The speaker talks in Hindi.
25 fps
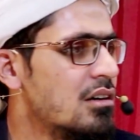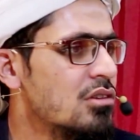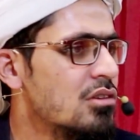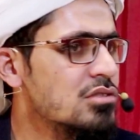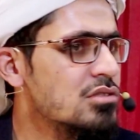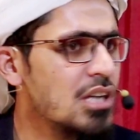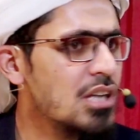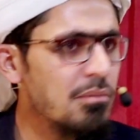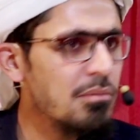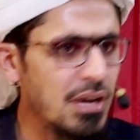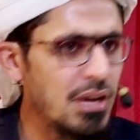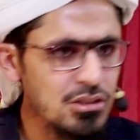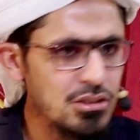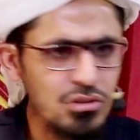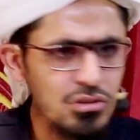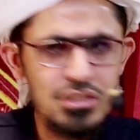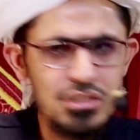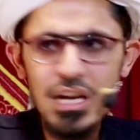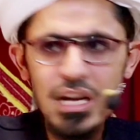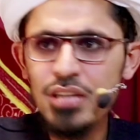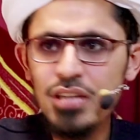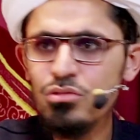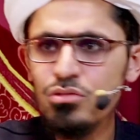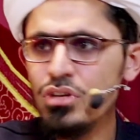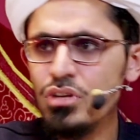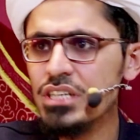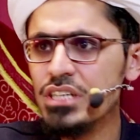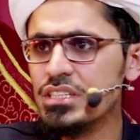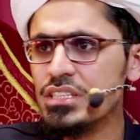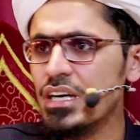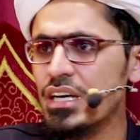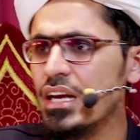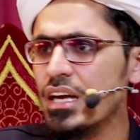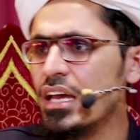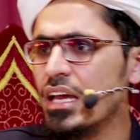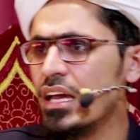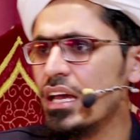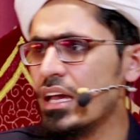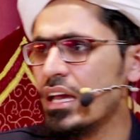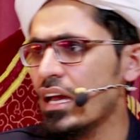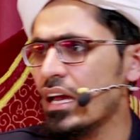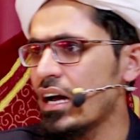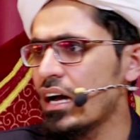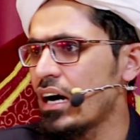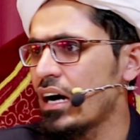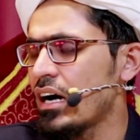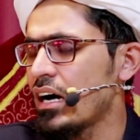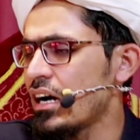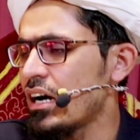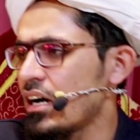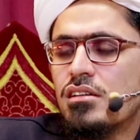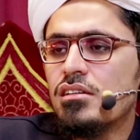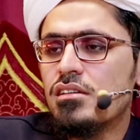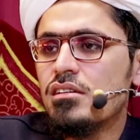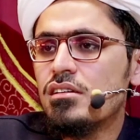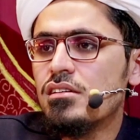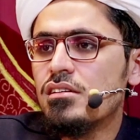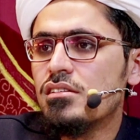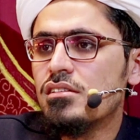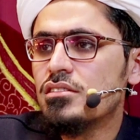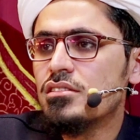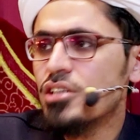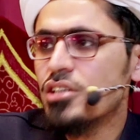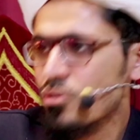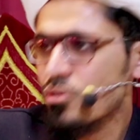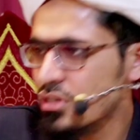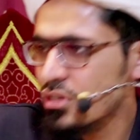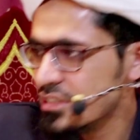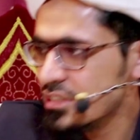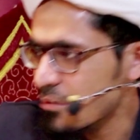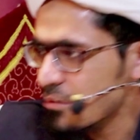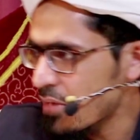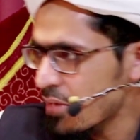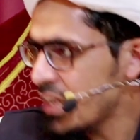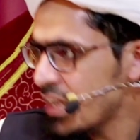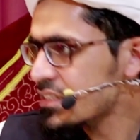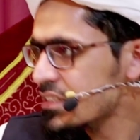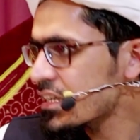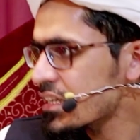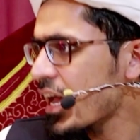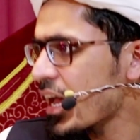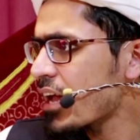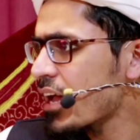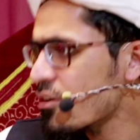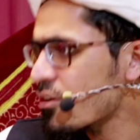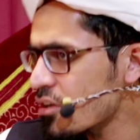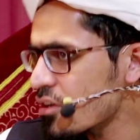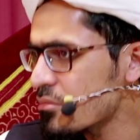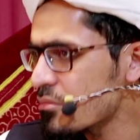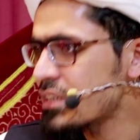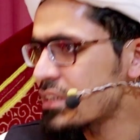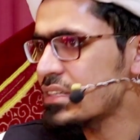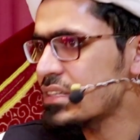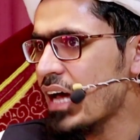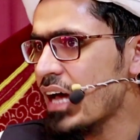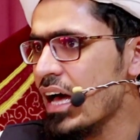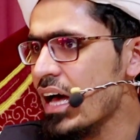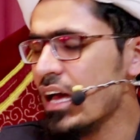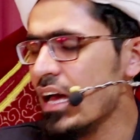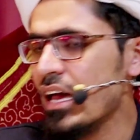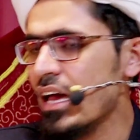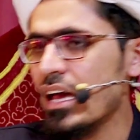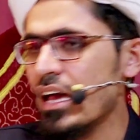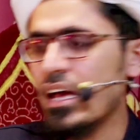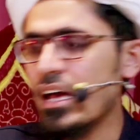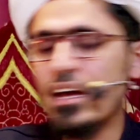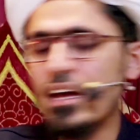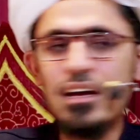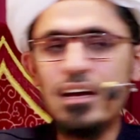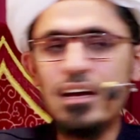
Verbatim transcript: उसके पास कोई जादू की छड़ी है क्या ये कोई तमाशा है कोई मजाक है